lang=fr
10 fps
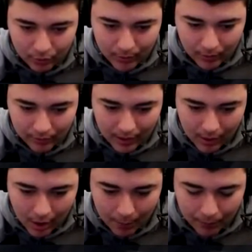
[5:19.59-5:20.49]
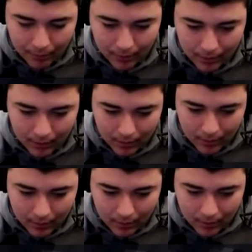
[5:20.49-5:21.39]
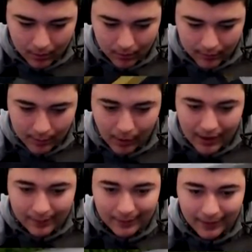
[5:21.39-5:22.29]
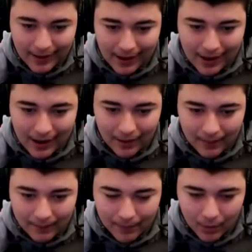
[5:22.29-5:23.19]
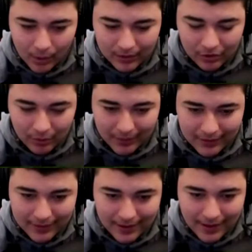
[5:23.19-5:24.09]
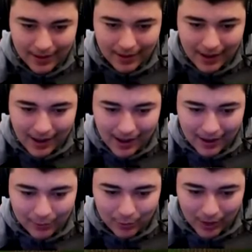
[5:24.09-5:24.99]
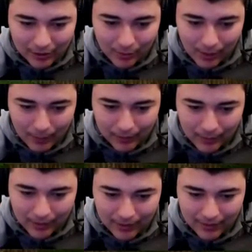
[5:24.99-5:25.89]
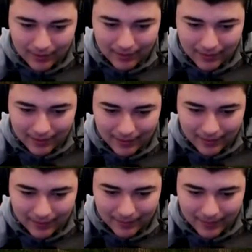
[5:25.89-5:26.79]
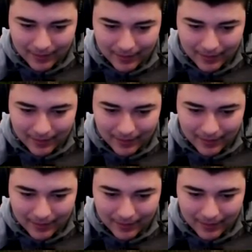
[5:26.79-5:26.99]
moi je balance ça, hop. C'est bon, allez, t'es prêt 1. What Déjà parti, vas-y. 1, 2, attends-moi un peu, attends-moi. Viens ici,